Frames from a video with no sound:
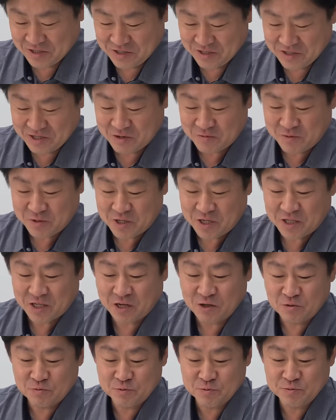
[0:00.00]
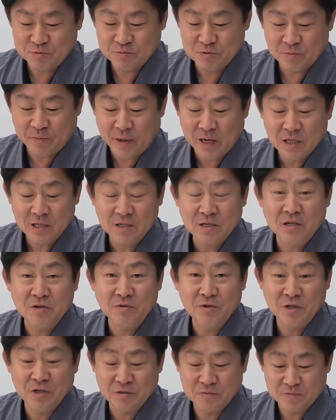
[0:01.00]
이게 보니까 따로 부품을
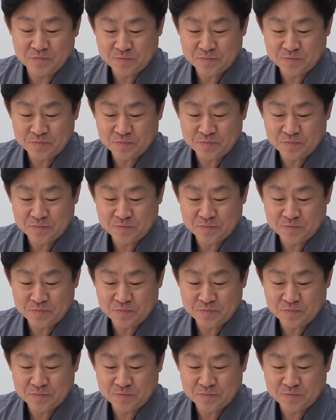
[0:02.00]
팔더라고요